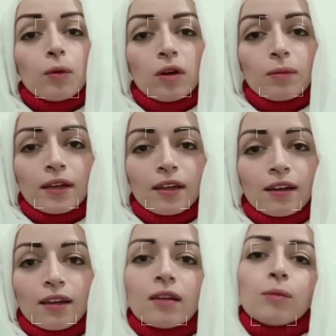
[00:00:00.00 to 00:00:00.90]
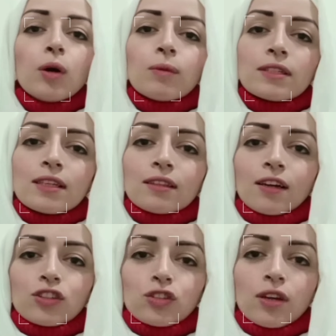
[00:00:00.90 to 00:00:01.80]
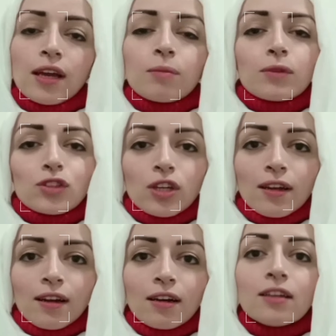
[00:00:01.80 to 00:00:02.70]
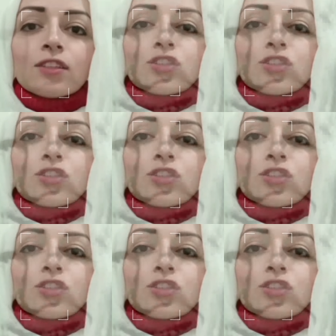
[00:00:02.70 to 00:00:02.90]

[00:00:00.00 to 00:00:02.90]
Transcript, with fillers: لأول مرة بعمر 16 من جارها